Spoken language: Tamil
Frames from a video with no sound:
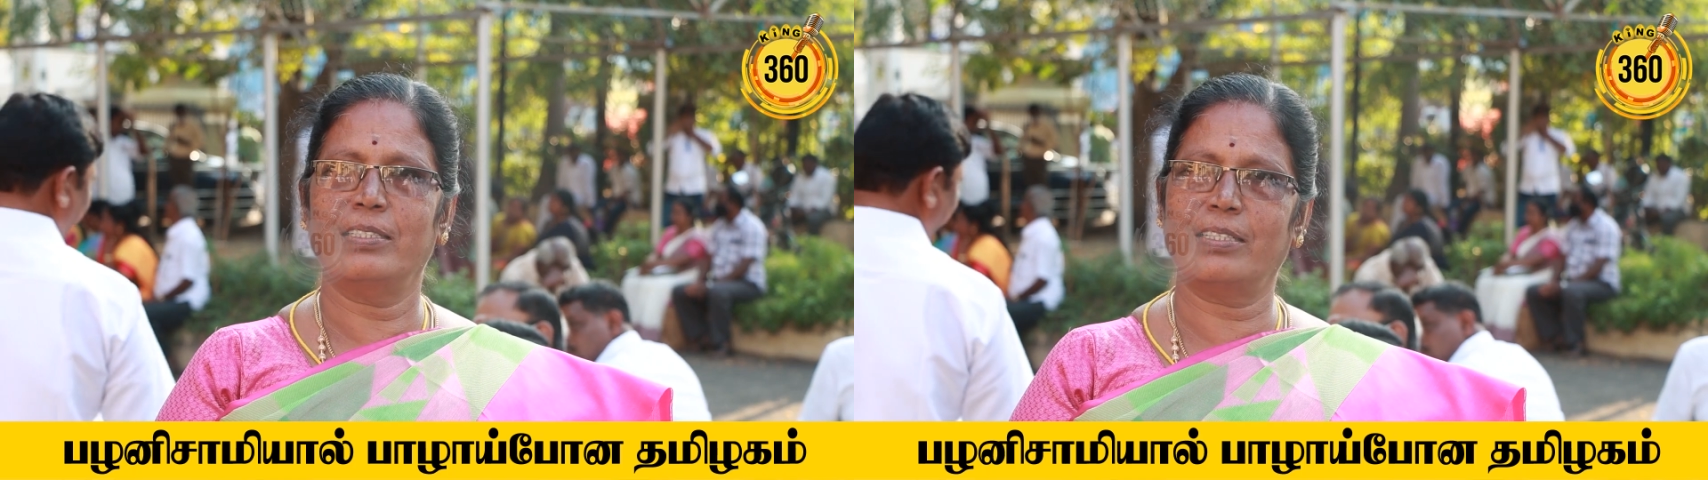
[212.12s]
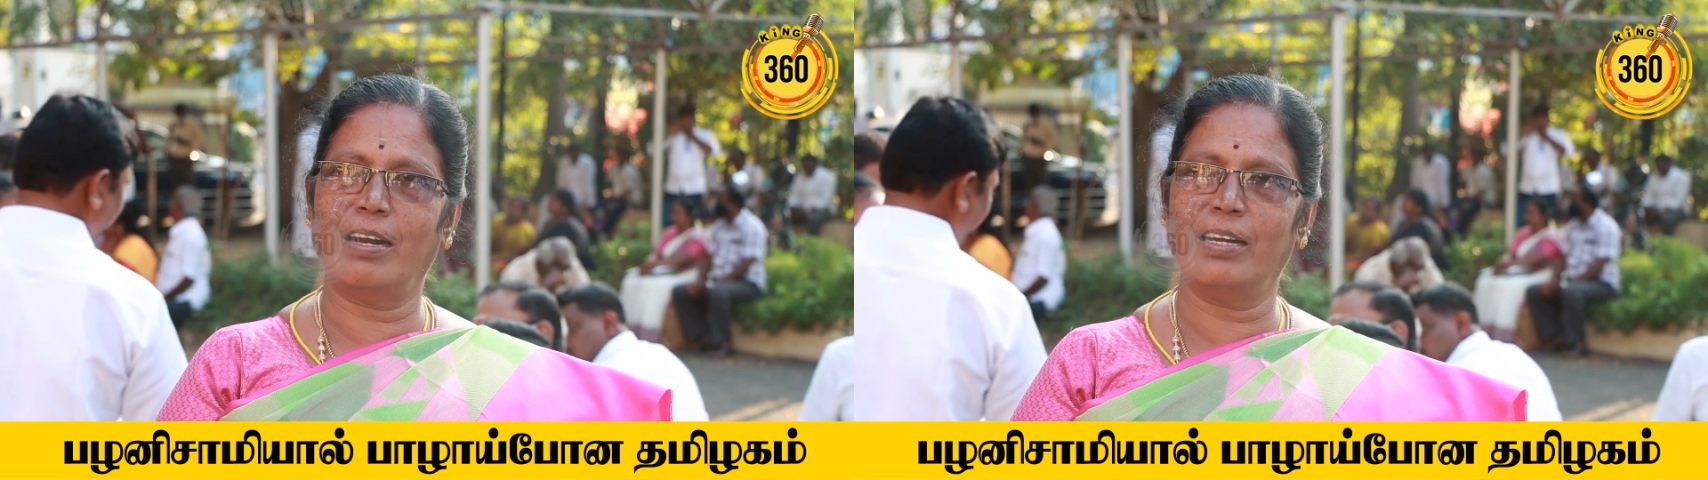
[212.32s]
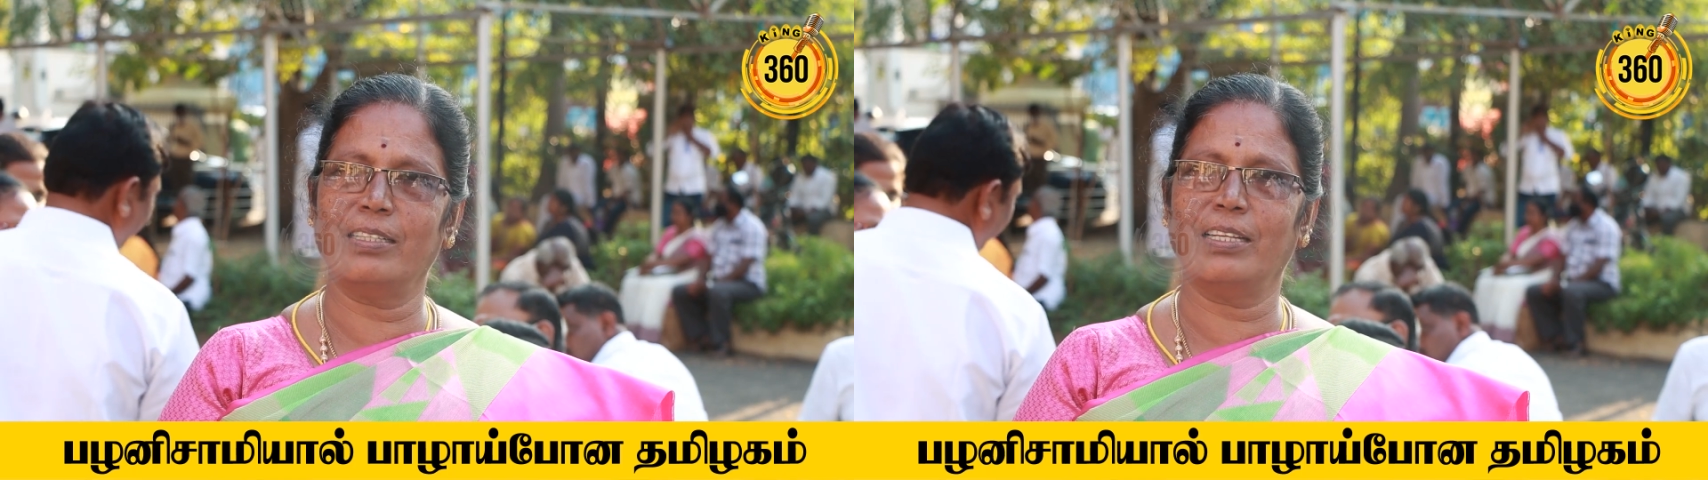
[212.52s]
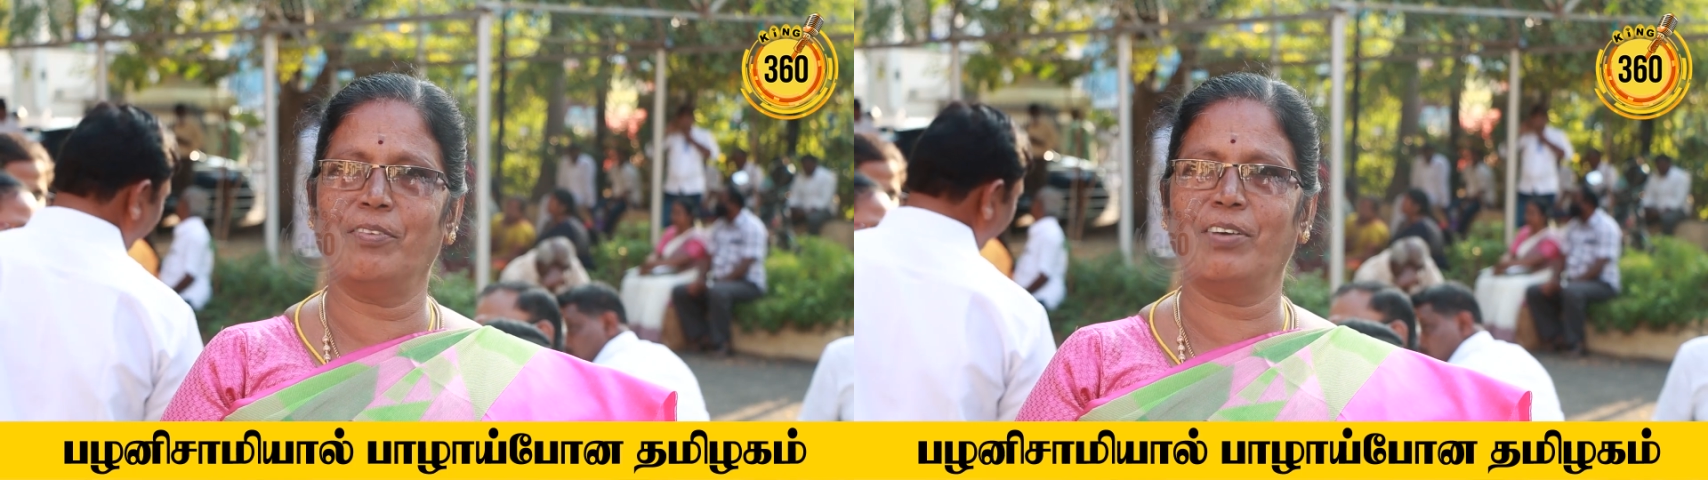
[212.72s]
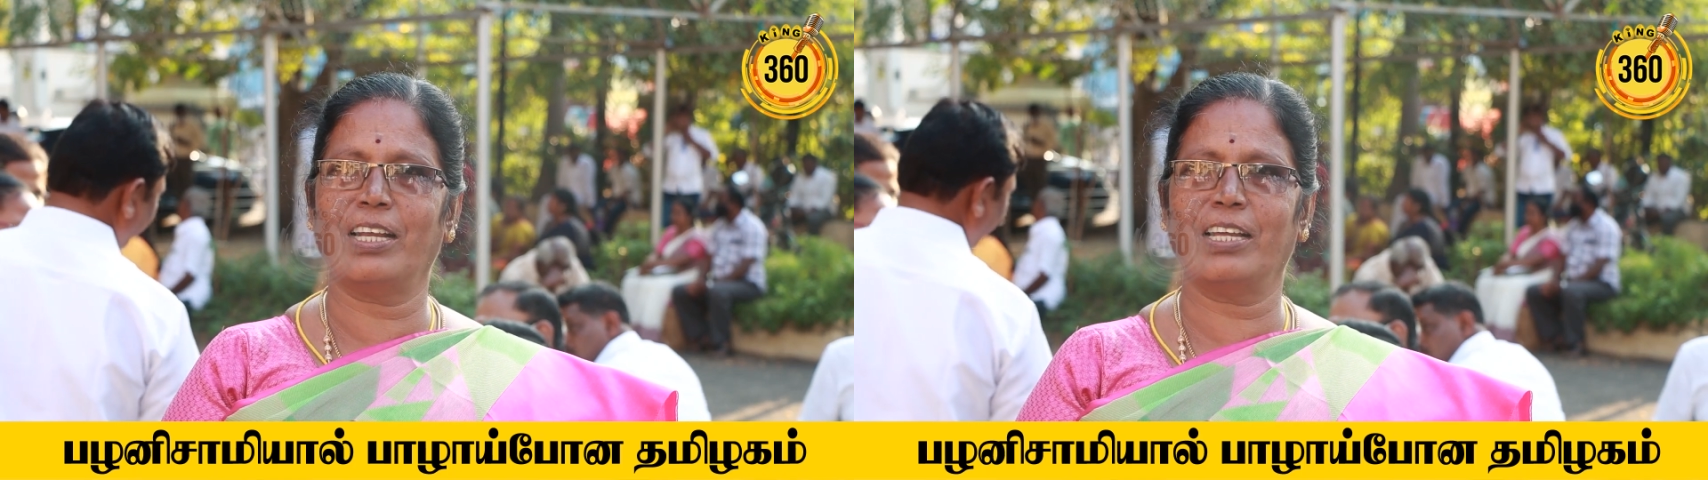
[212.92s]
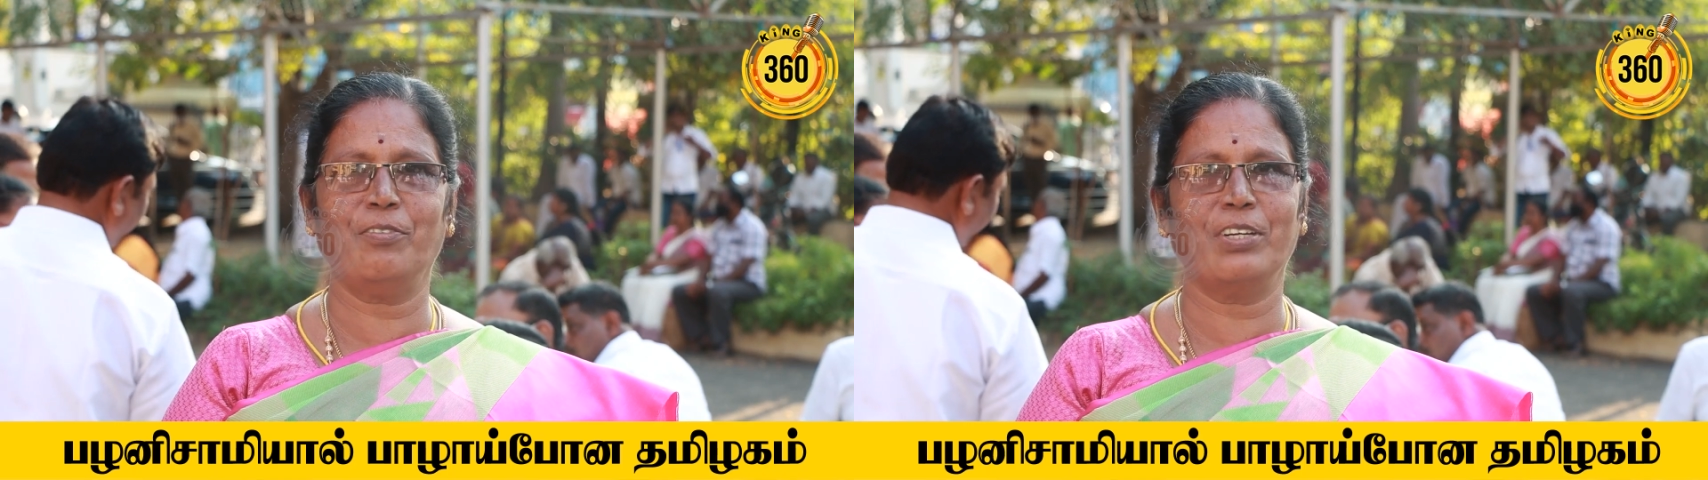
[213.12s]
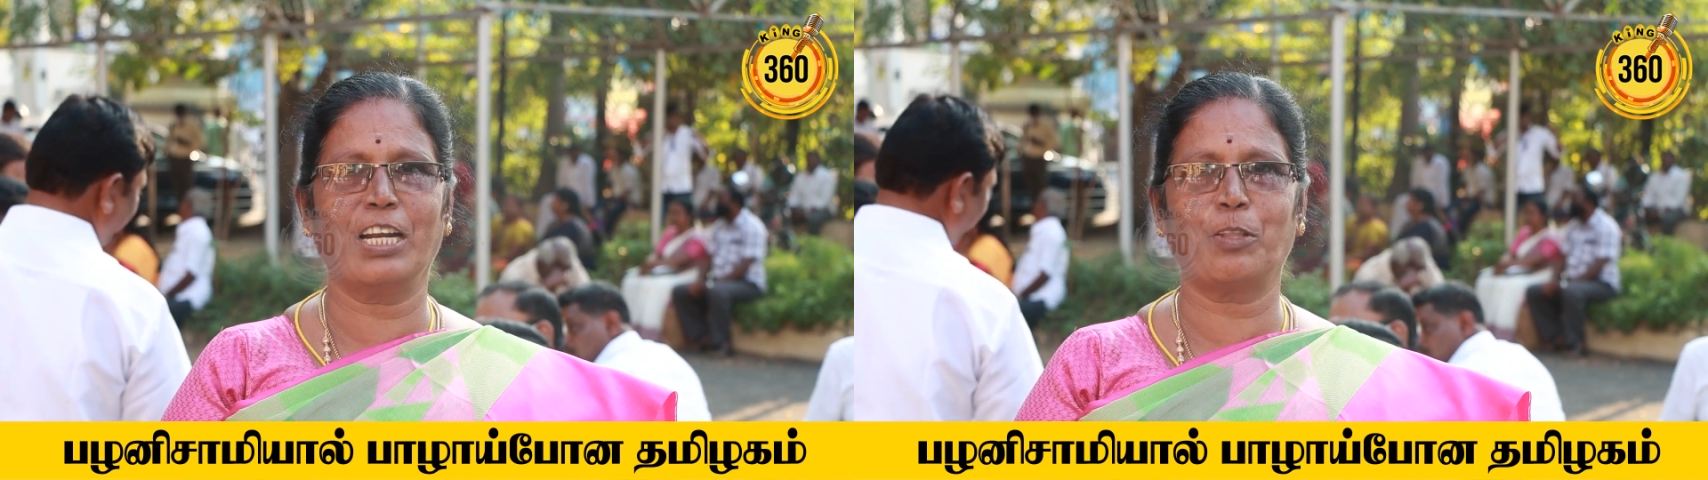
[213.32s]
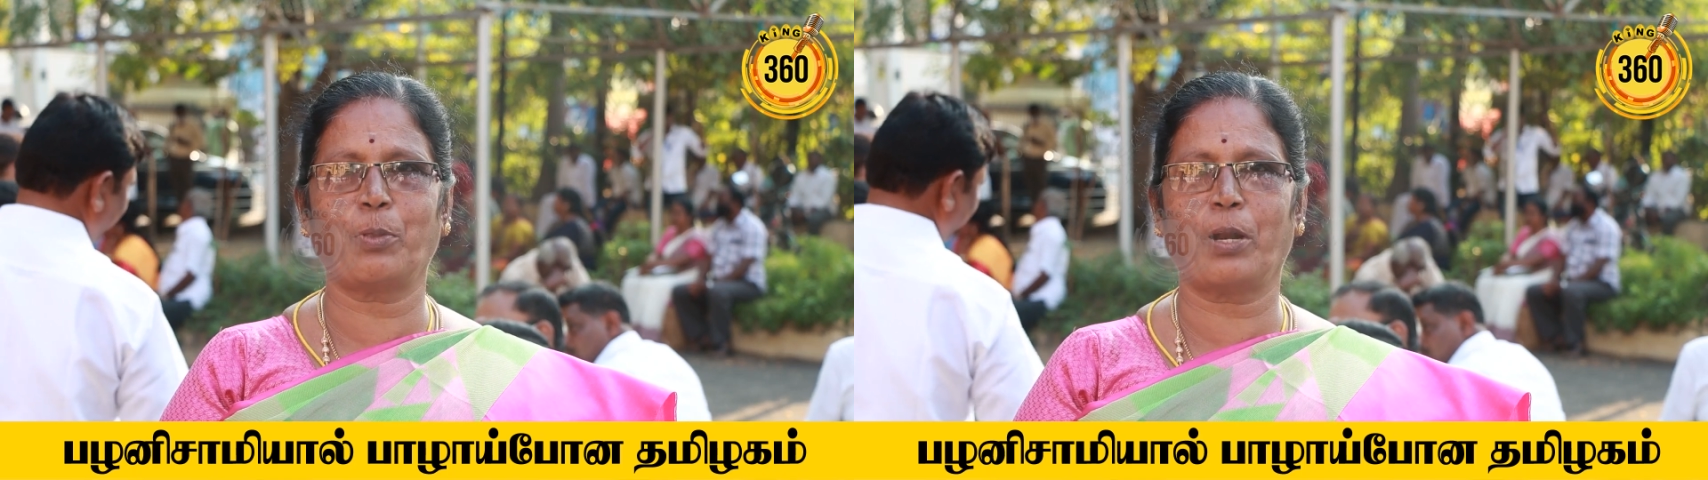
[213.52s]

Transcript: ஸ்டாலின் தான் வராரு விடியல்